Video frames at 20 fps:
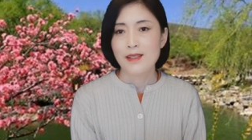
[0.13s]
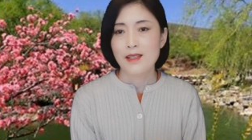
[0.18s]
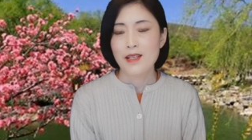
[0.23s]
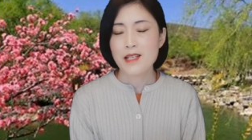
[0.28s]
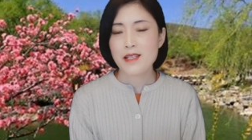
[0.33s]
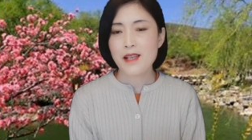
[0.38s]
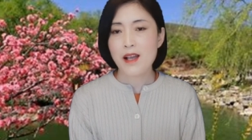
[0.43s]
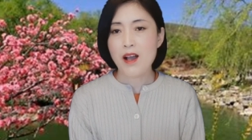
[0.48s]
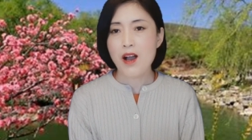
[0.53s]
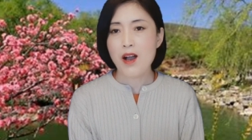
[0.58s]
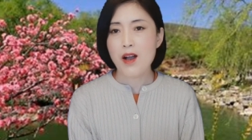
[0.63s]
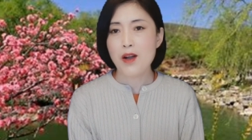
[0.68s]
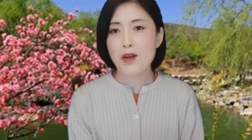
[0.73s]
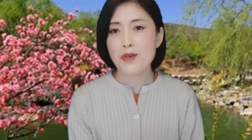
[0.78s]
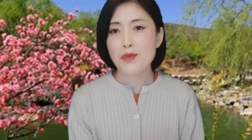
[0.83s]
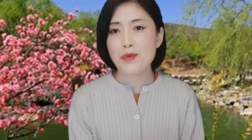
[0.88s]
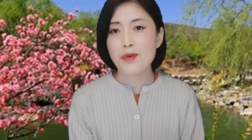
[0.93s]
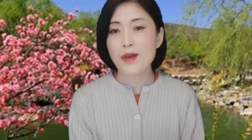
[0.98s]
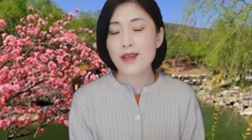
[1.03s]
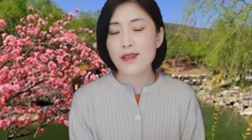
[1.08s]
大家
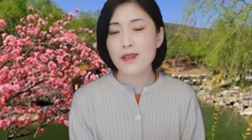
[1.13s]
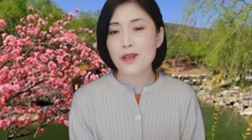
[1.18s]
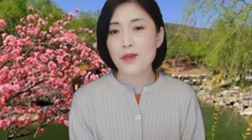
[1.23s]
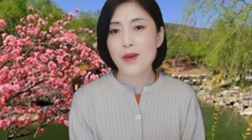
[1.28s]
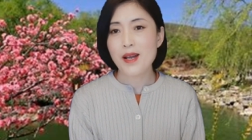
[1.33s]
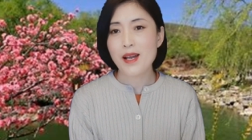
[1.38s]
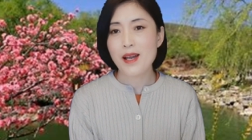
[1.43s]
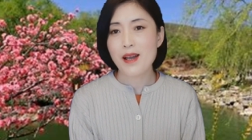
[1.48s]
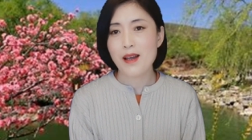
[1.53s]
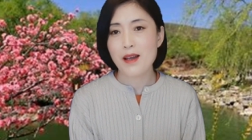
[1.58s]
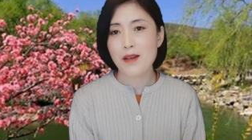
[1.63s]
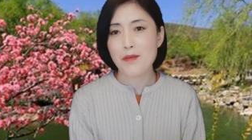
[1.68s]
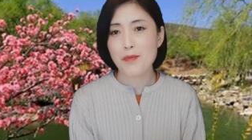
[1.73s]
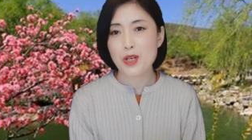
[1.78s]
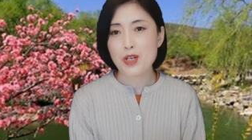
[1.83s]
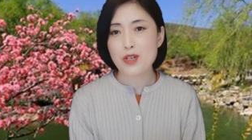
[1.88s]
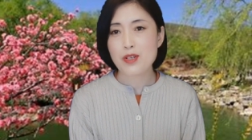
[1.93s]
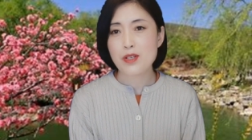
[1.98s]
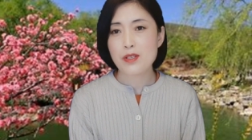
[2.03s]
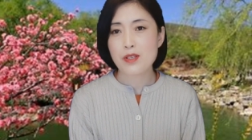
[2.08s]
好，欢迎您观看韩
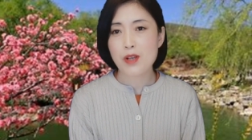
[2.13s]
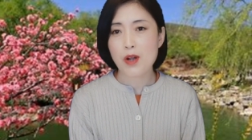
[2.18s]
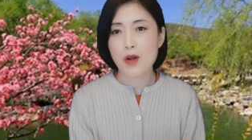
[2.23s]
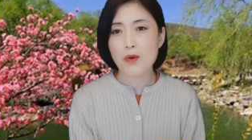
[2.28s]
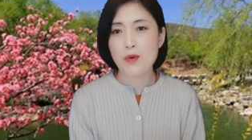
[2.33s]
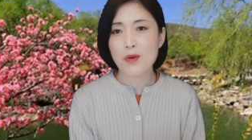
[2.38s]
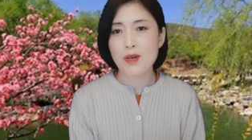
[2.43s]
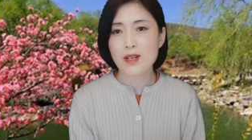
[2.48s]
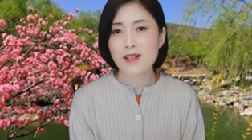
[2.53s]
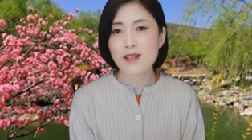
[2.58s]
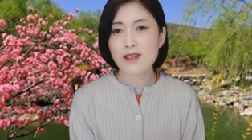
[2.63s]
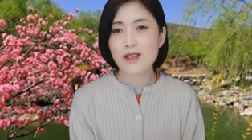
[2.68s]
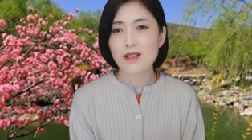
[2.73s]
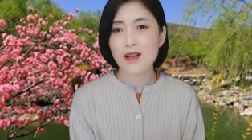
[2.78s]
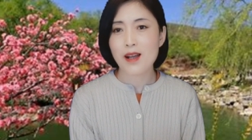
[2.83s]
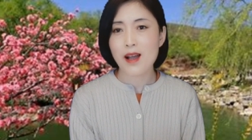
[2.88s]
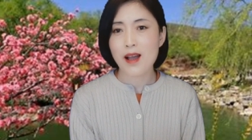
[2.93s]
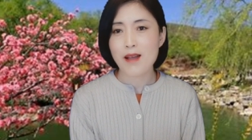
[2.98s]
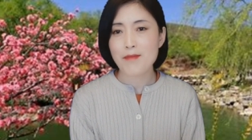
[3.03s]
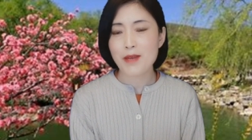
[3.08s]
梅视角，我
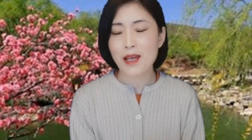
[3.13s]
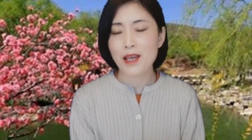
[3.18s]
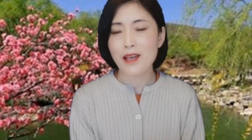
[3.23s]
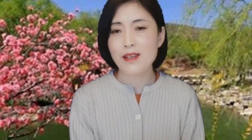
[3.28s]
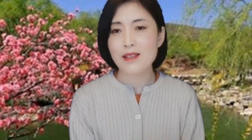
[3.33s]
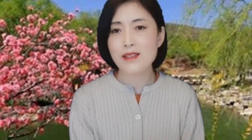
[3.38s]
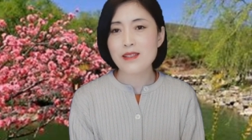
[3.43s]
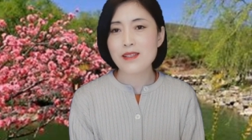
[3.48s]
是韩梅。